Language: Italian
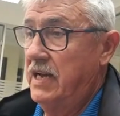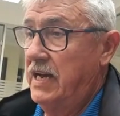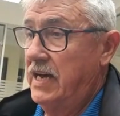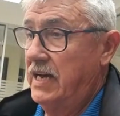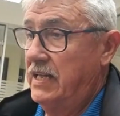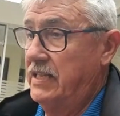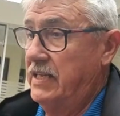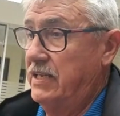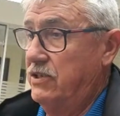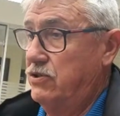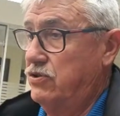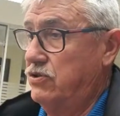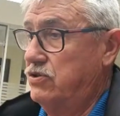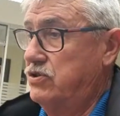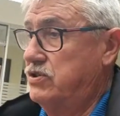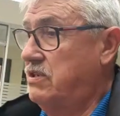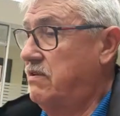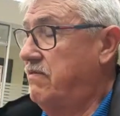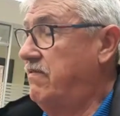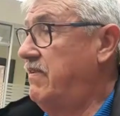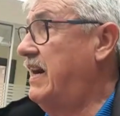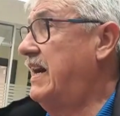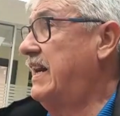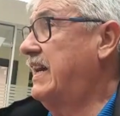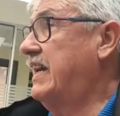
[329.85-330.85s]
Adesso si
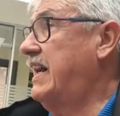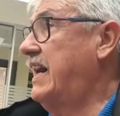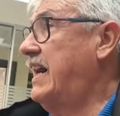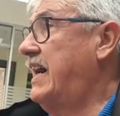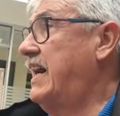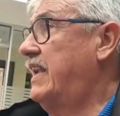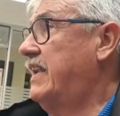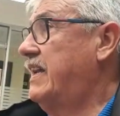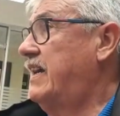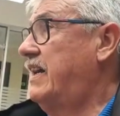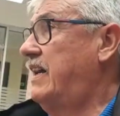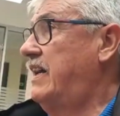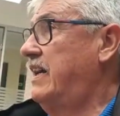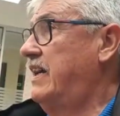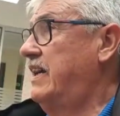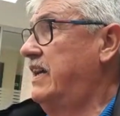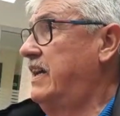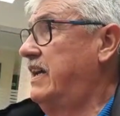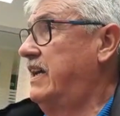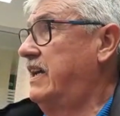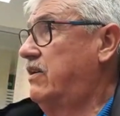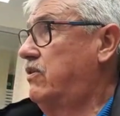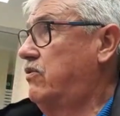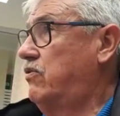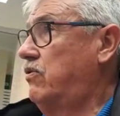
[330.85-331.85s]
va a gara
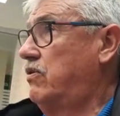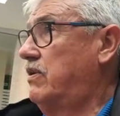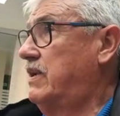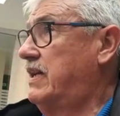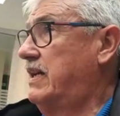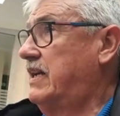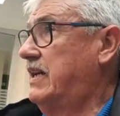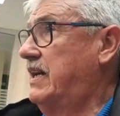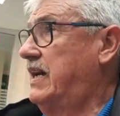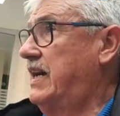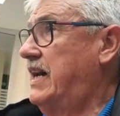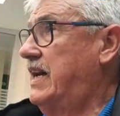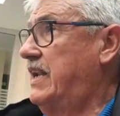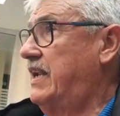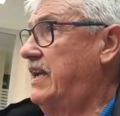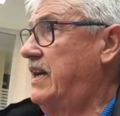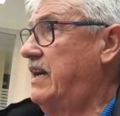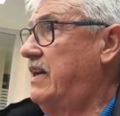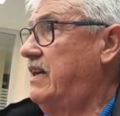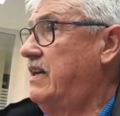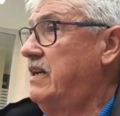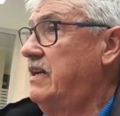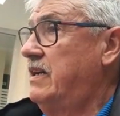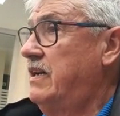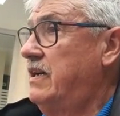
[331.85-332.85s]
e con la
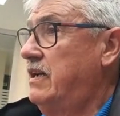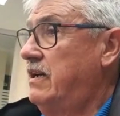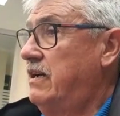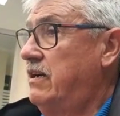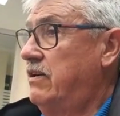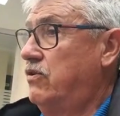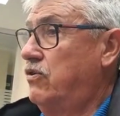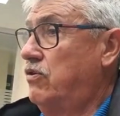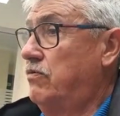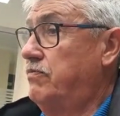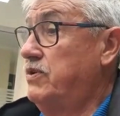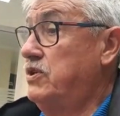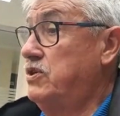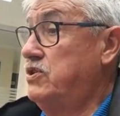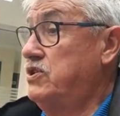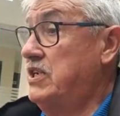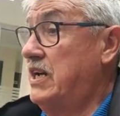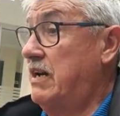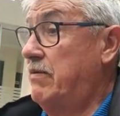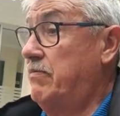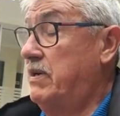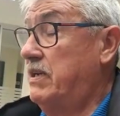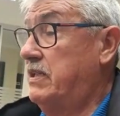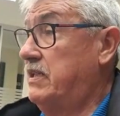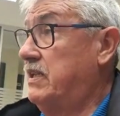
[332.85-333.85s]
gara eh,
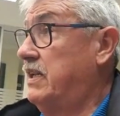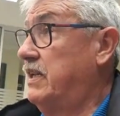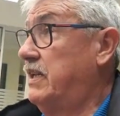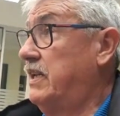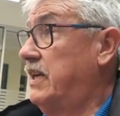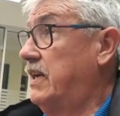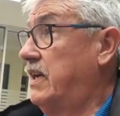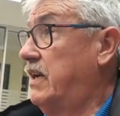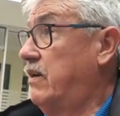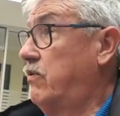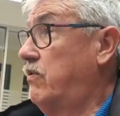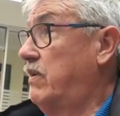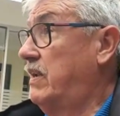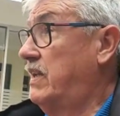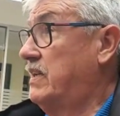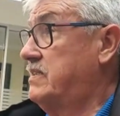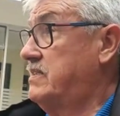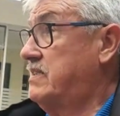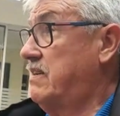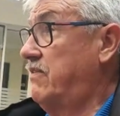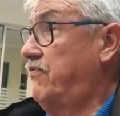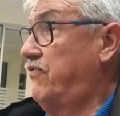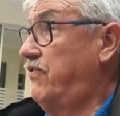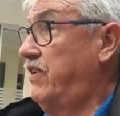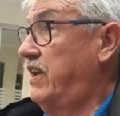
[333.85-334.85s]
cominciamo a dire che quella
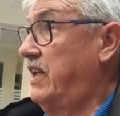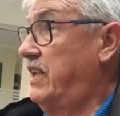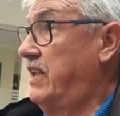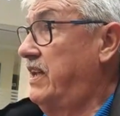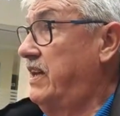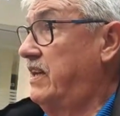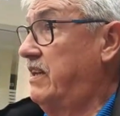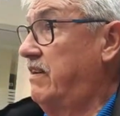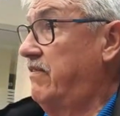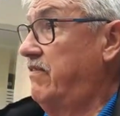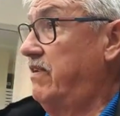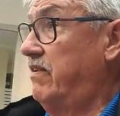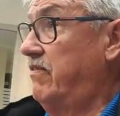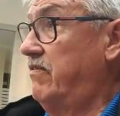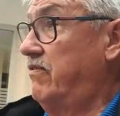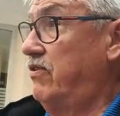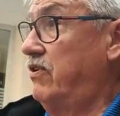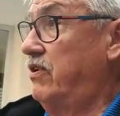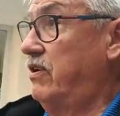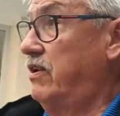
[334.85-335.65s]
safena che vi, voi